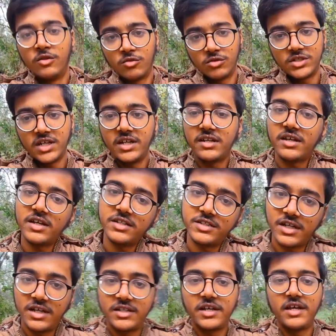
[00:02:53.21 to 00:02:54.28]
सोचा ये था कि
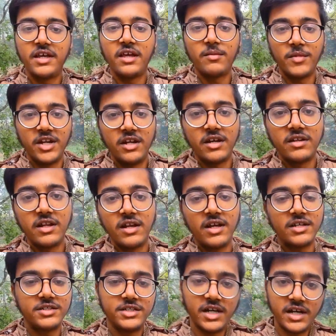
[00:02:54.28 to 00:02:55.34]
चले जाएंगे एक महीने के अंदर
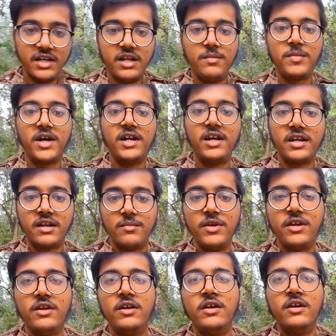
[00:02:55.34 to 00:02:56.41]
लेकिन जा ही नहीं पाए लेकिन अभी